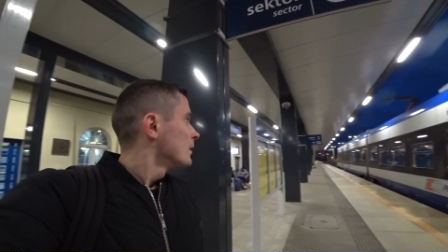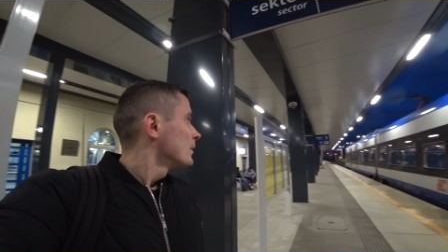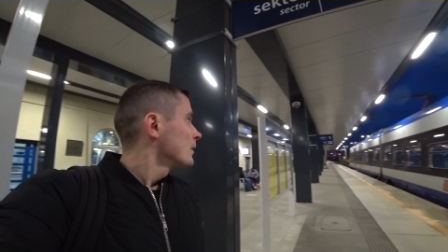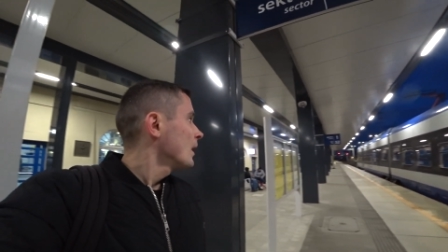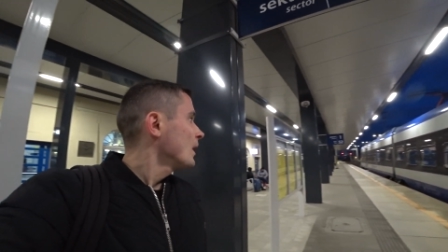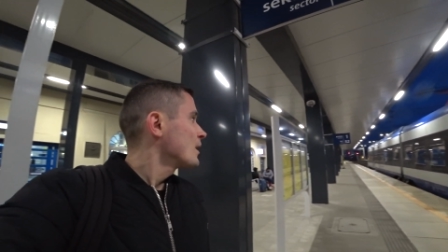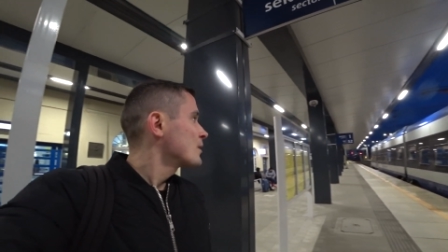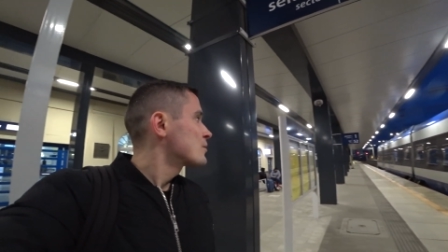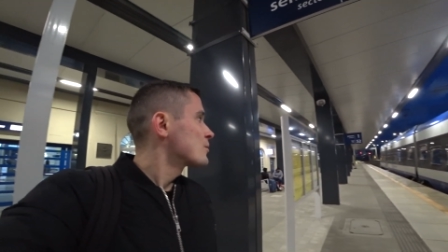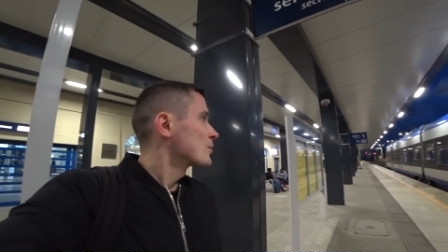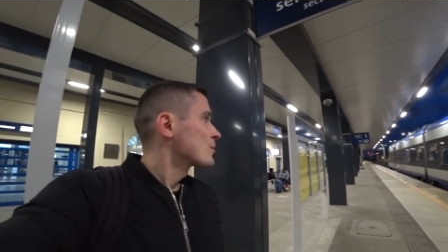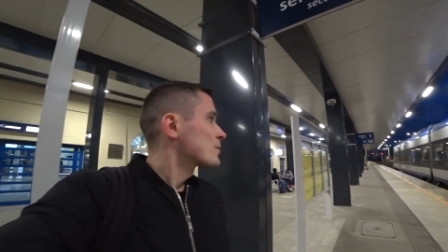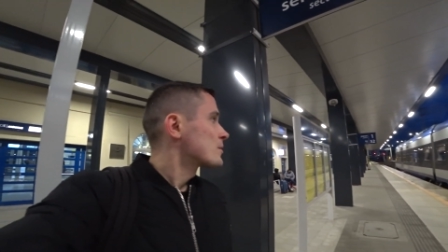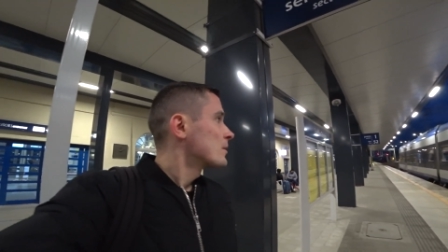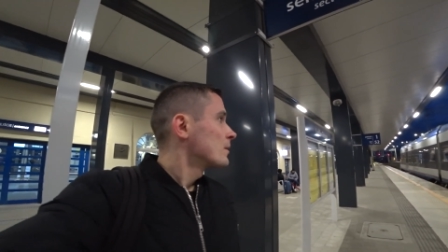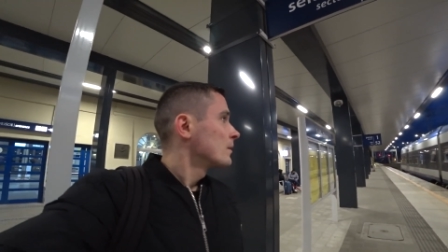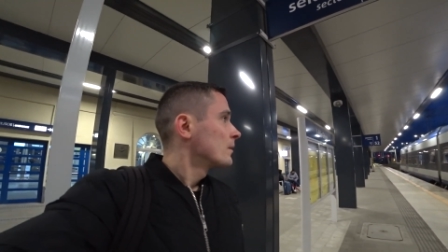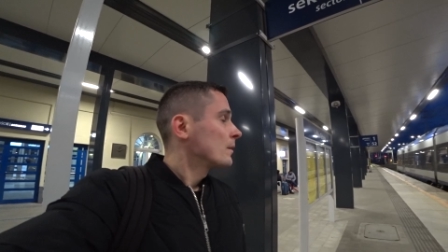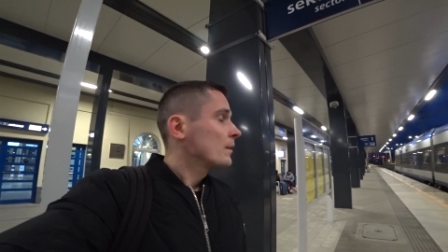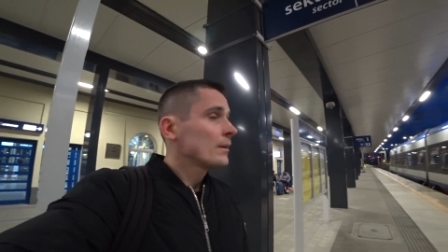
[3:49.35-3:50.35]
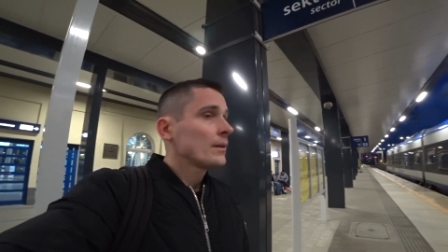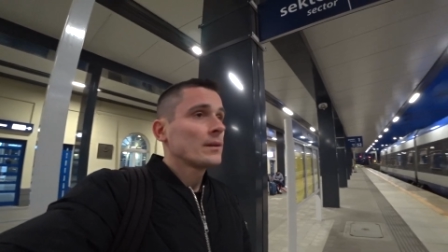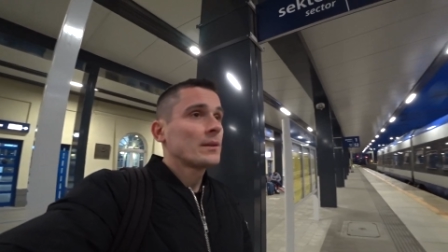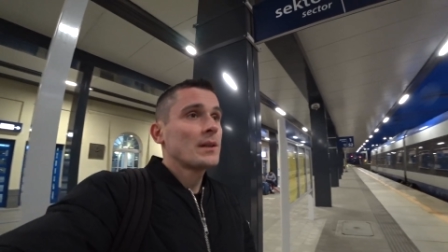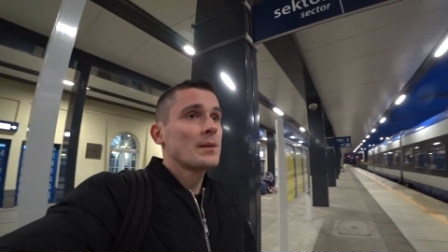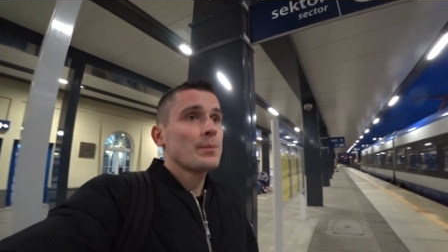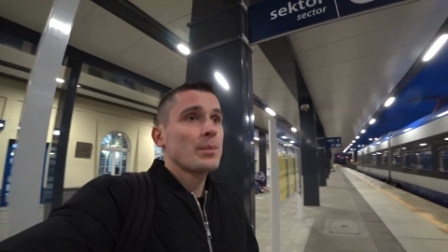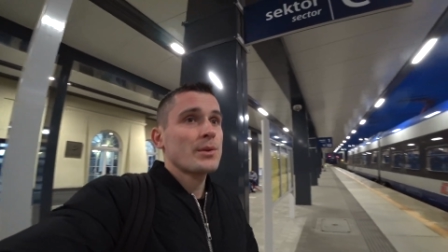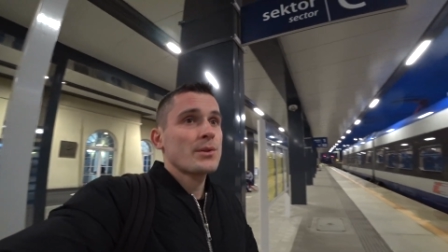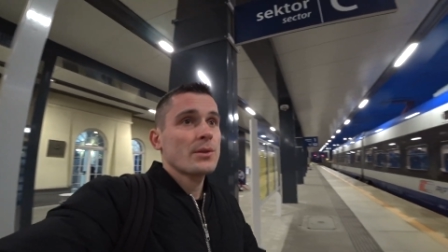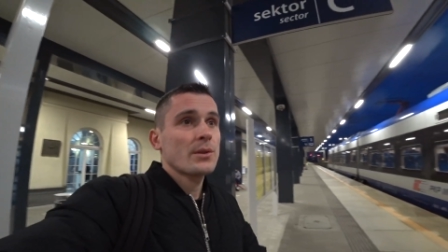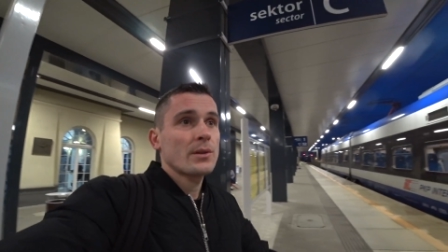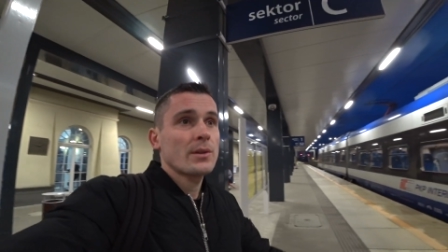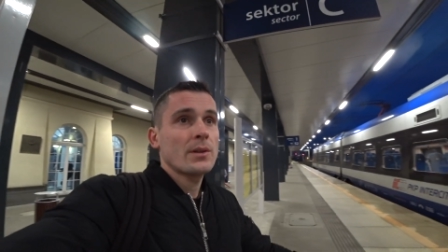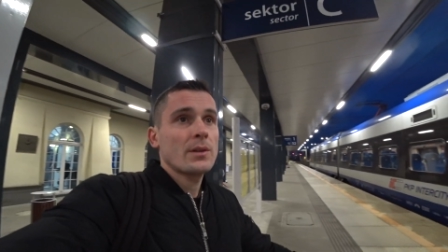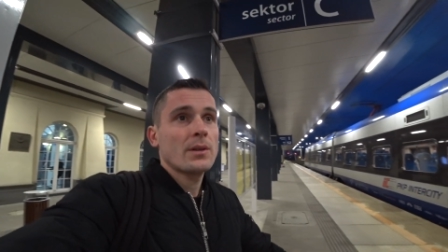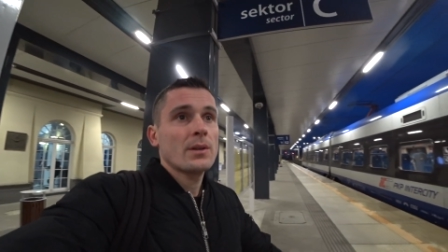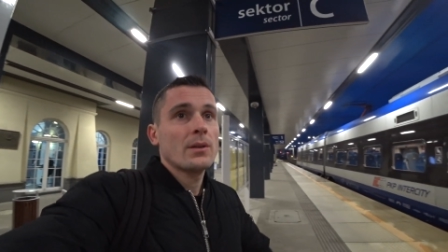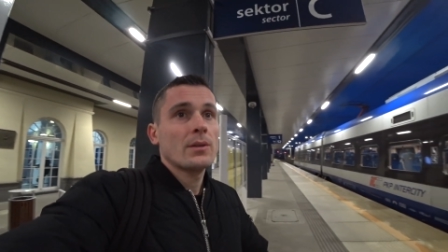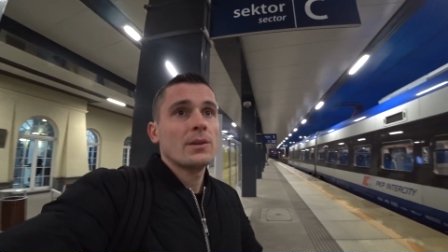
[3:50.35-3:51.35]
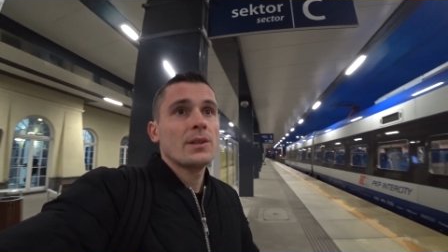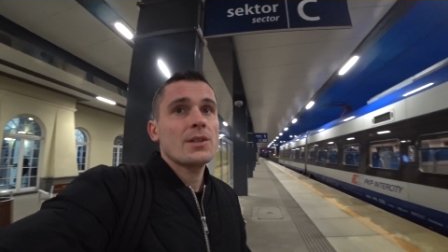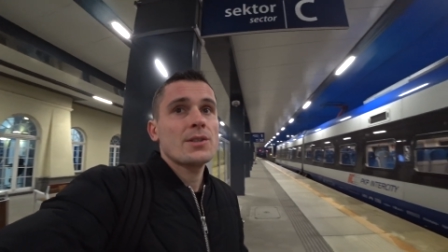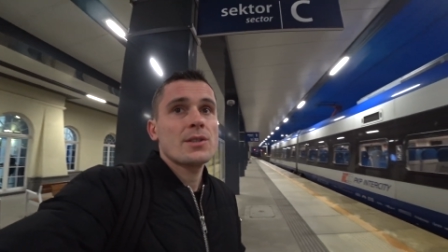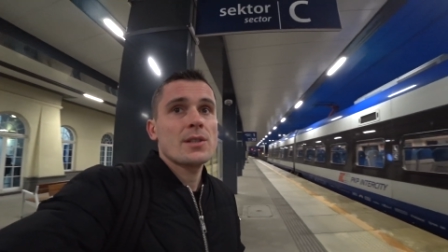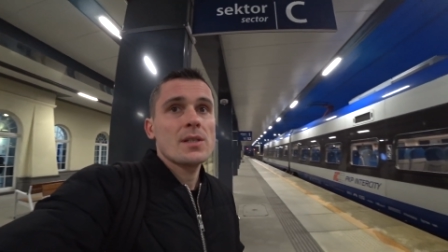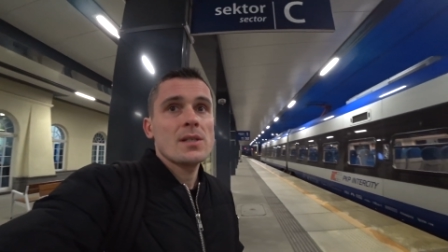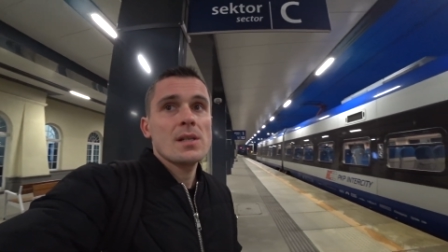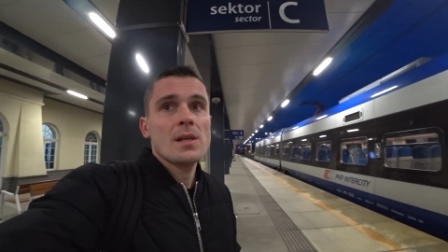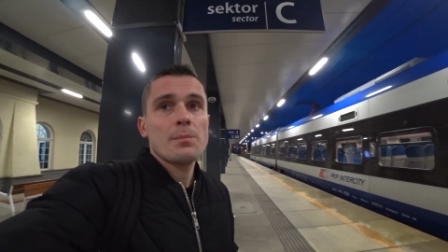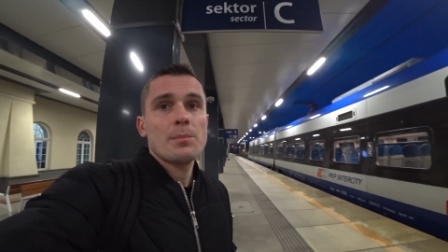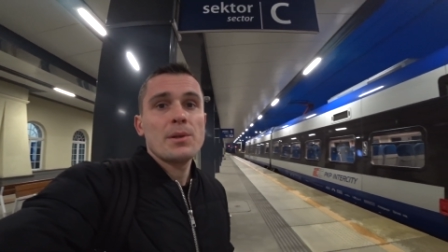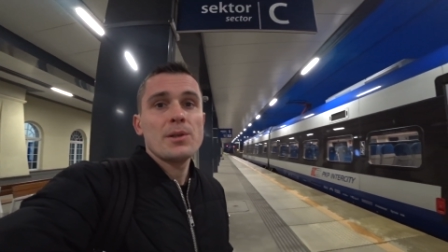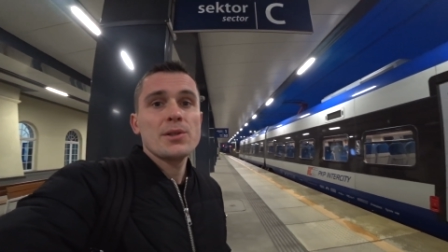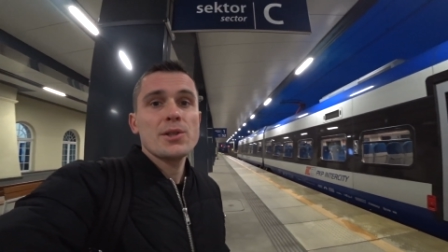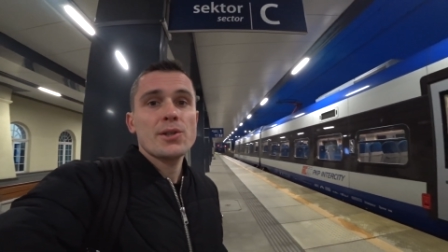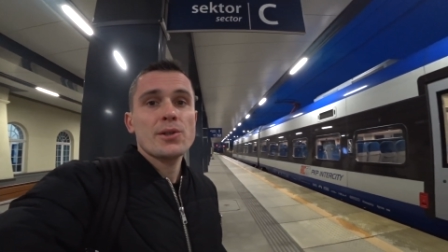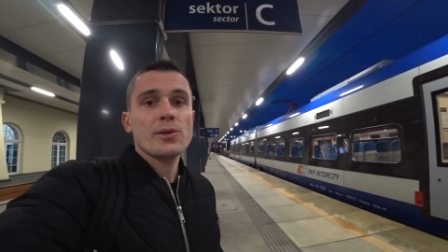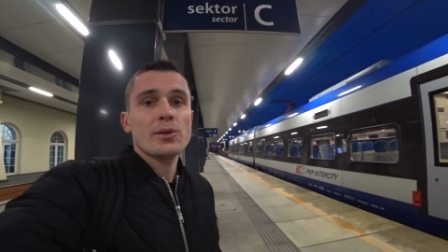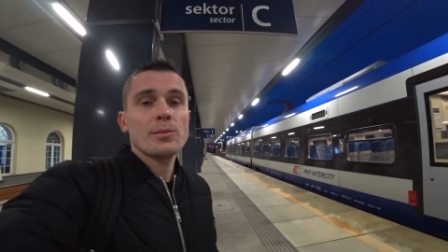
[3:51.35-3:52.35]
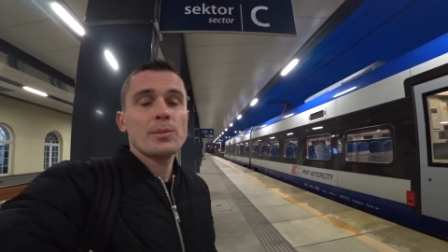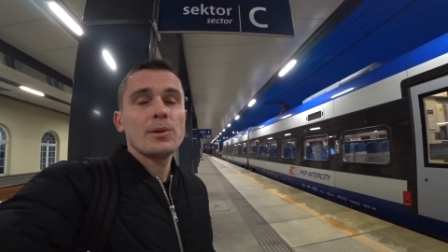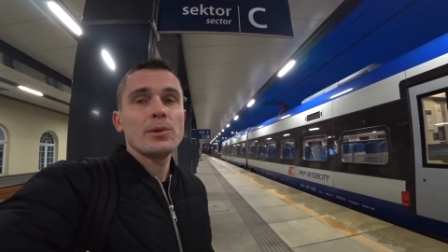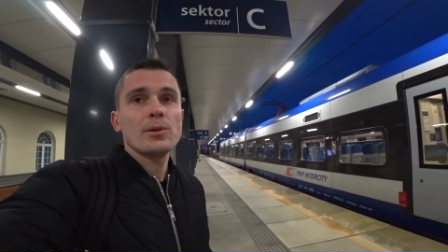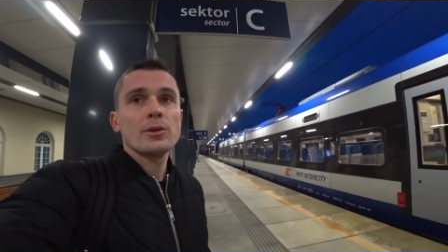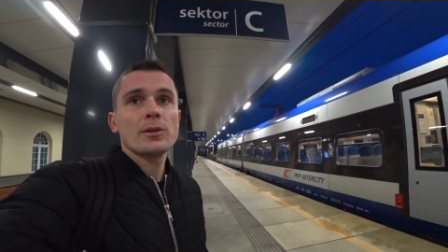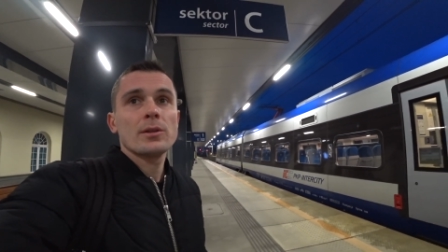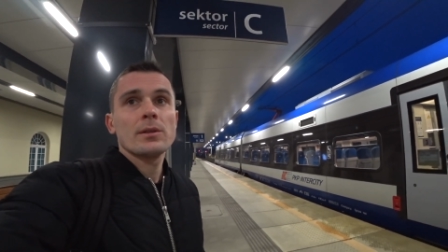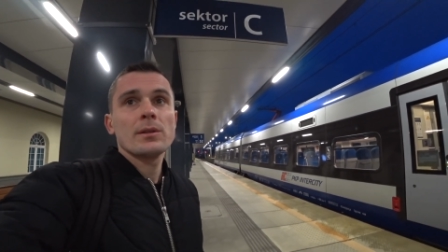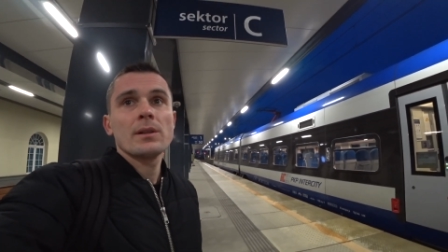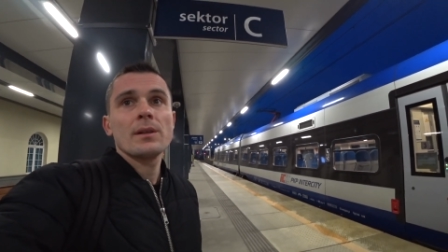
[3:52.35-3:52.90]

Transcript: No ale cóż, e, ten pociąg odjeżdża za 50 minut.